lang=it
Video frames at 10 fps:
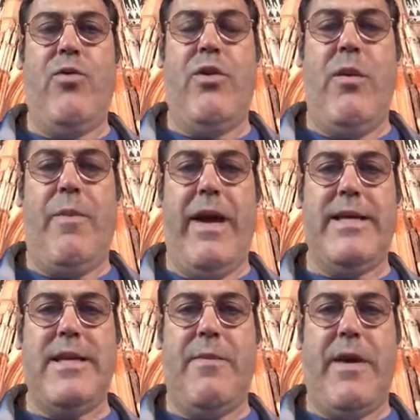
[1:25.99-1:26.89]
tutto il
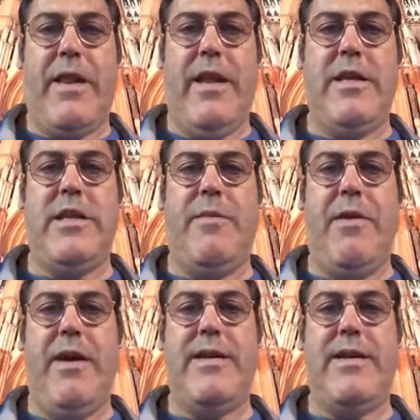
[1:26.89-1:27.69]
paese partecipe,